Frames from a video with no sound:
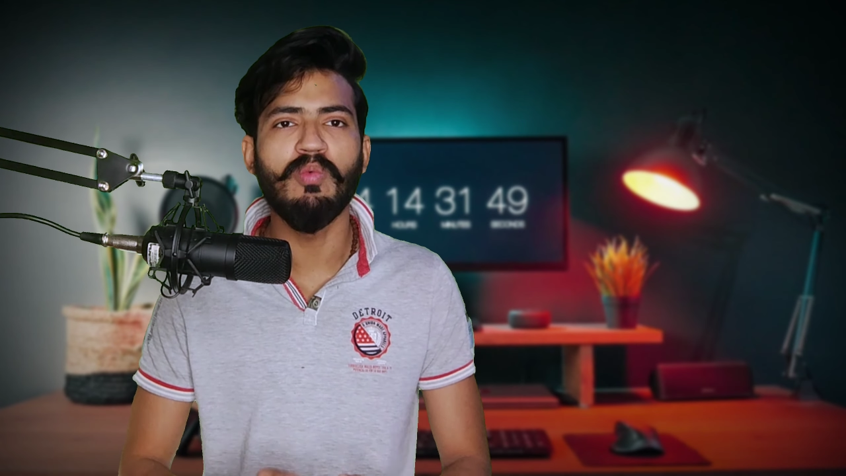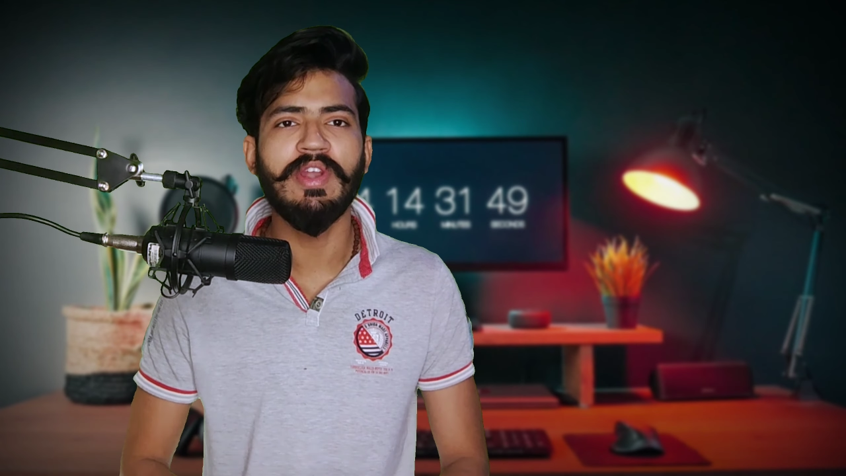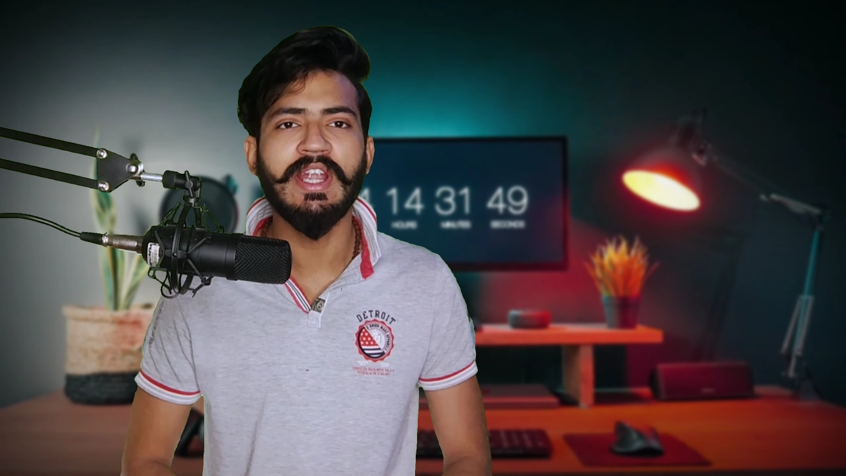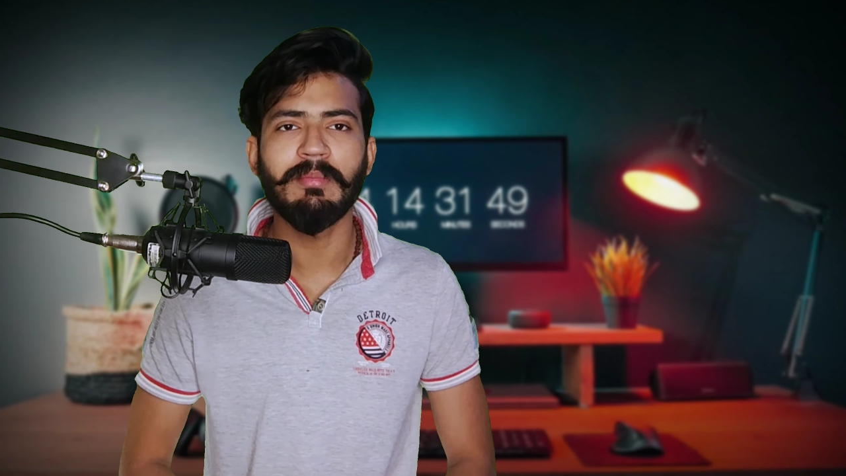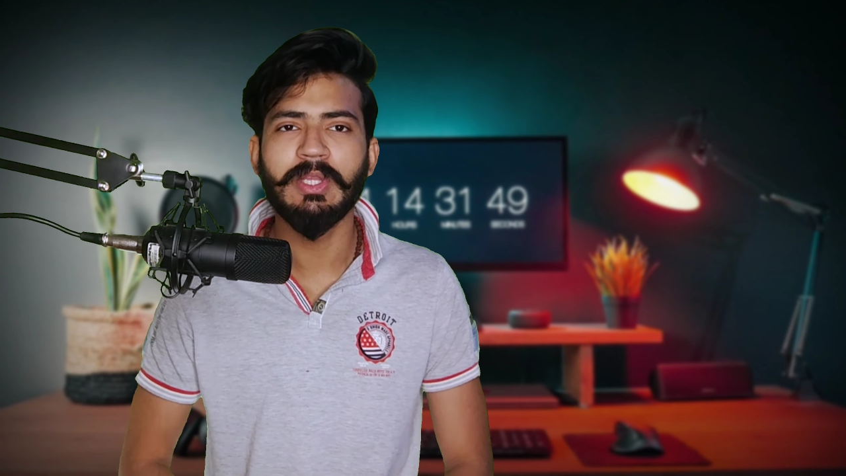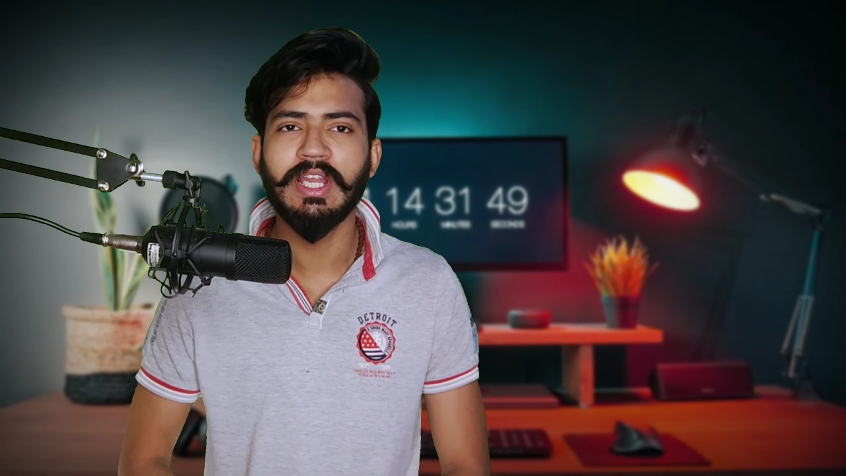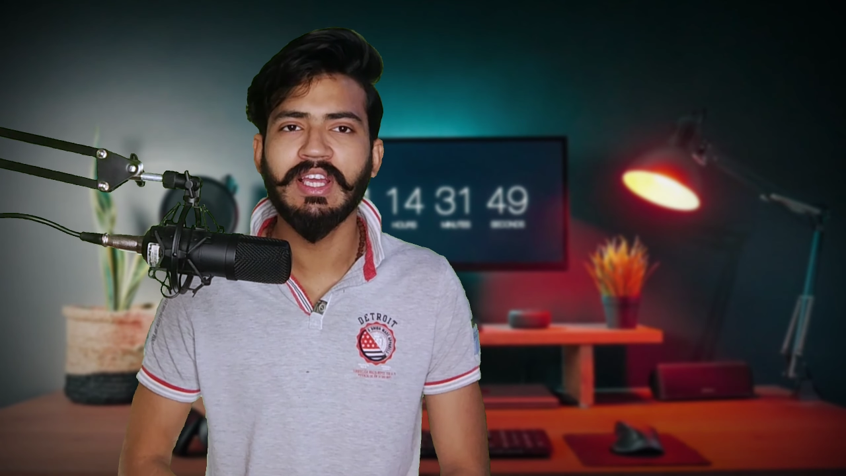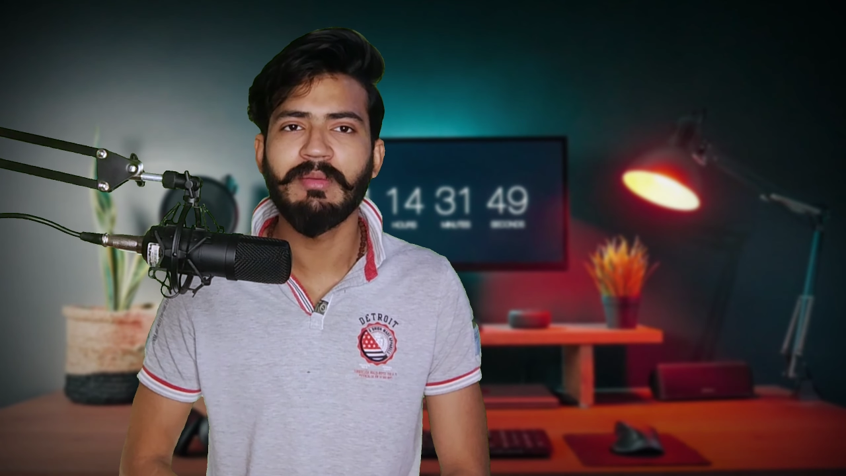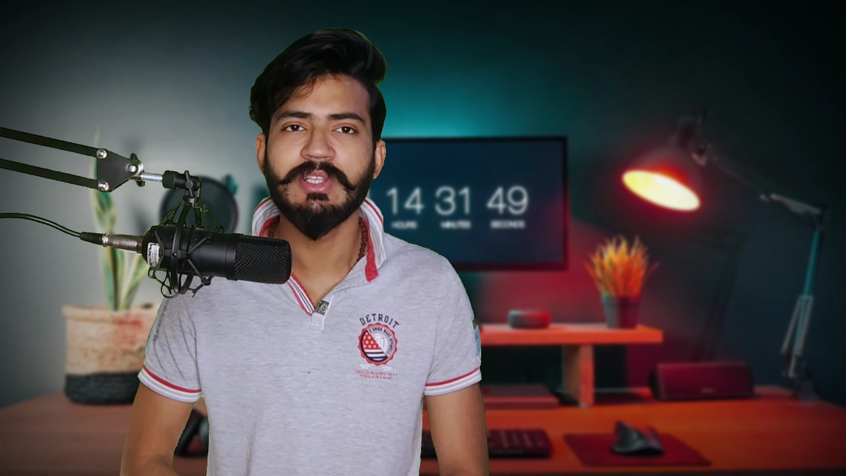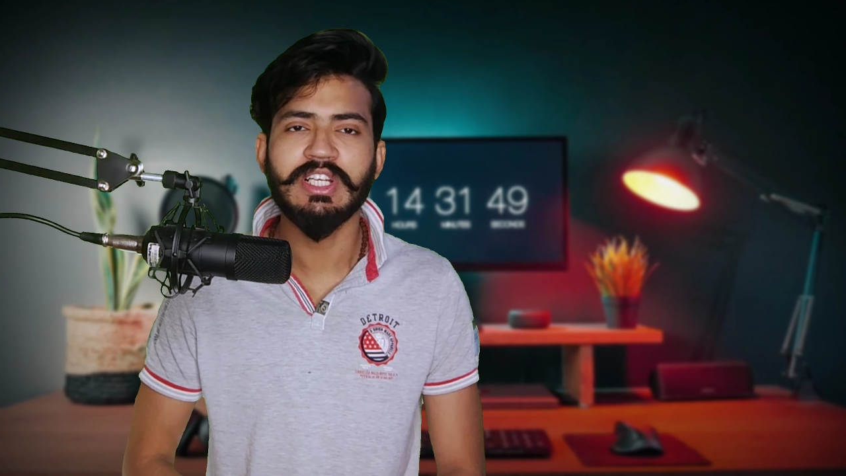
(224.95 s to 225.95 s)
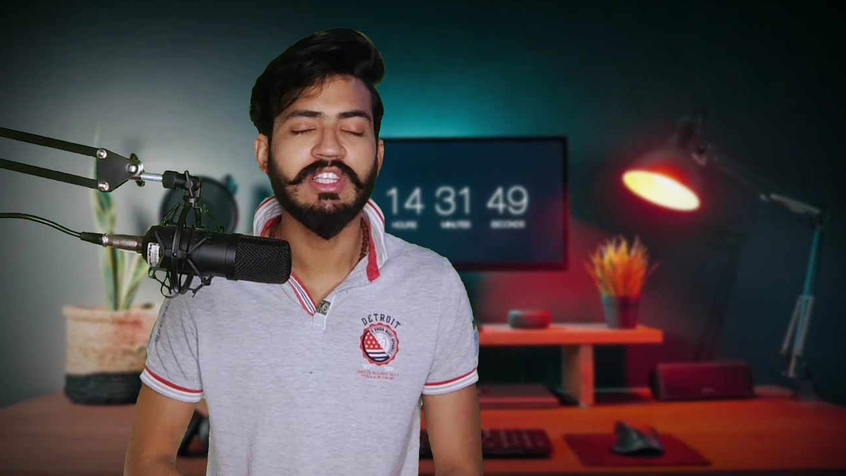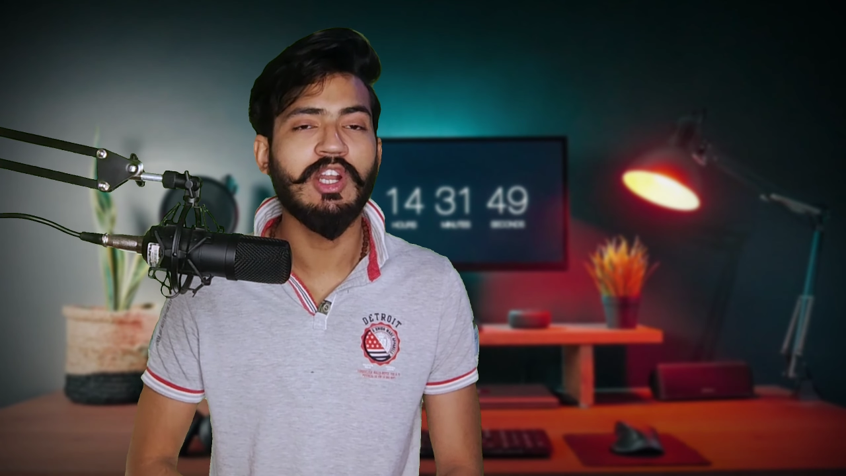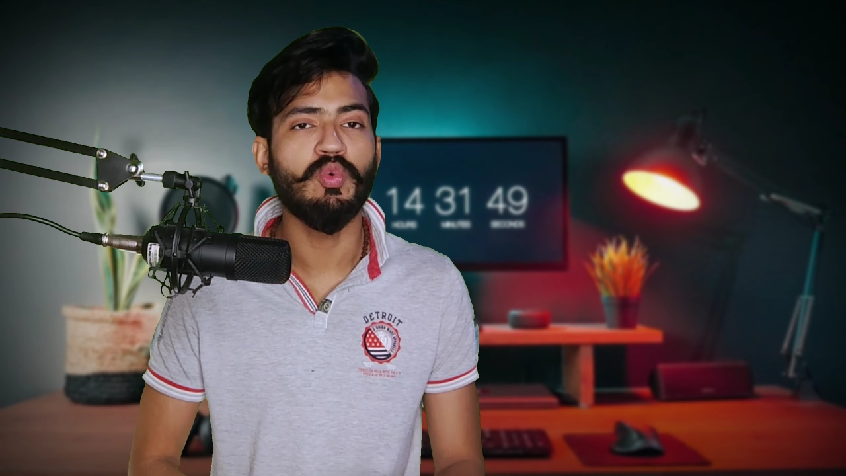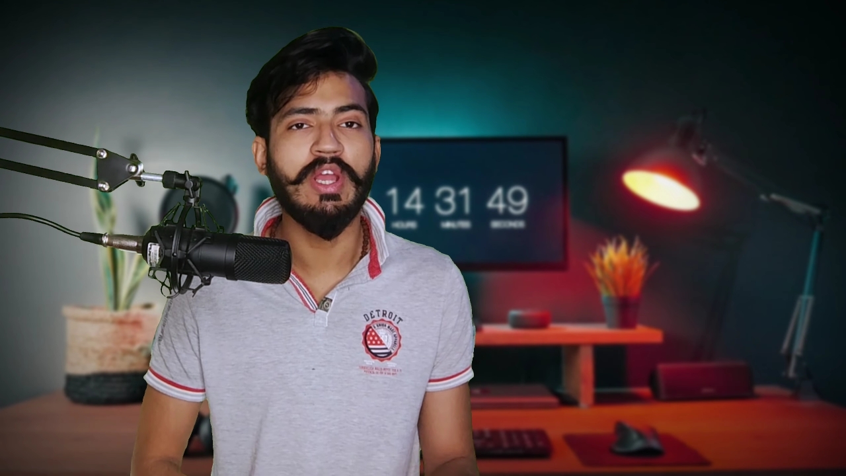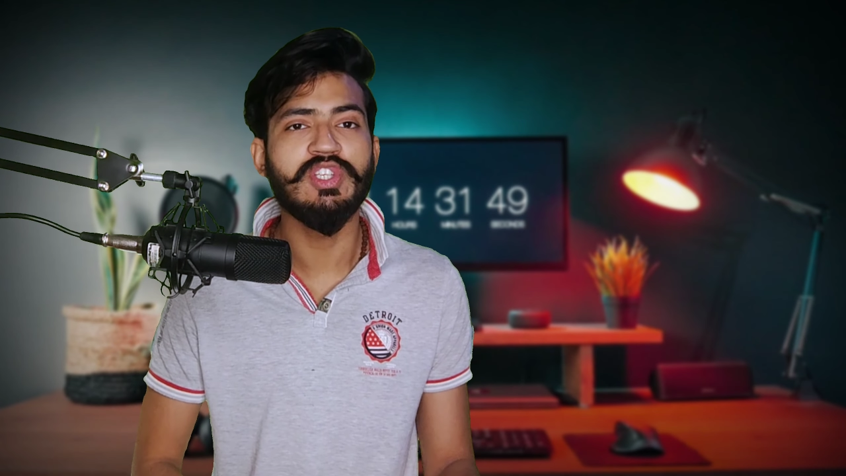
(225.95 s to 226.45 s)
दो वेरियंट में देखने के लिए मिल सकता
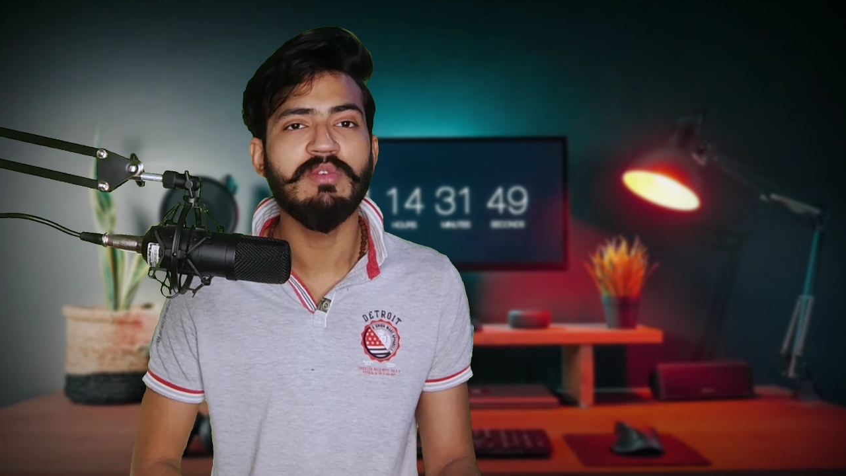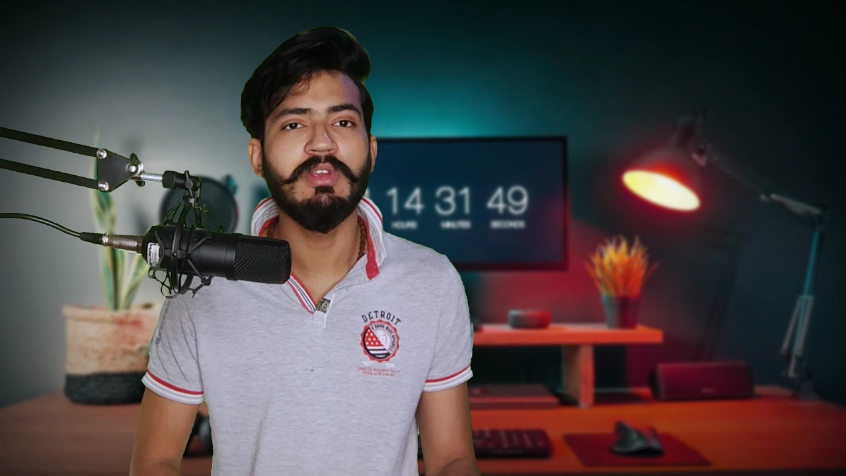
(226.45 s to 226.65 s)
है ट्वेल्व